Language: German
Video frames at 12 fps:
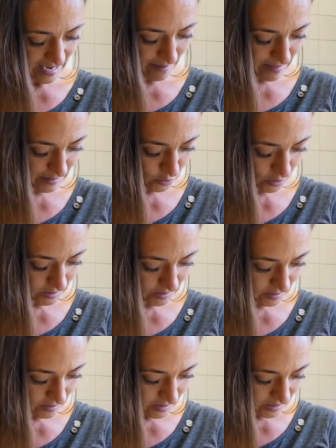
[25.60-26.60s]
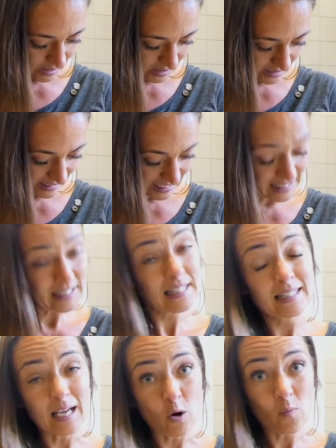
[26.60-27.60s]
aber ansonsten ist er
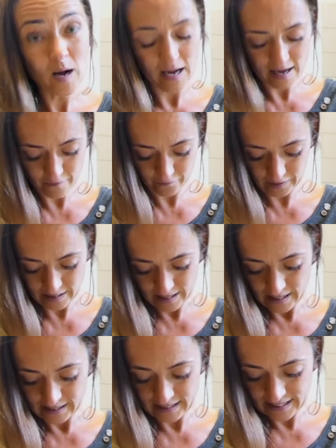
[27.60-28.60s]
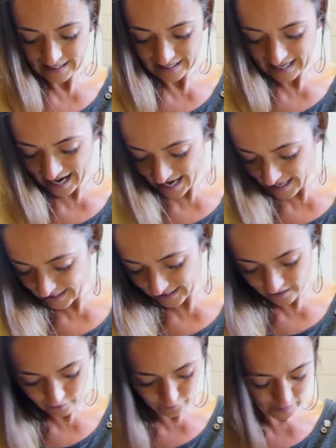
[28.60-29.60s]
ganz zauberhaft. Sind keine
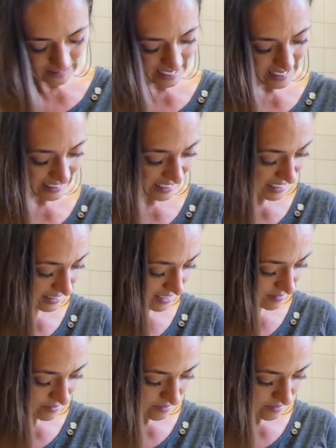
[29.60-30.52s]
Tiere für kleine Kinder,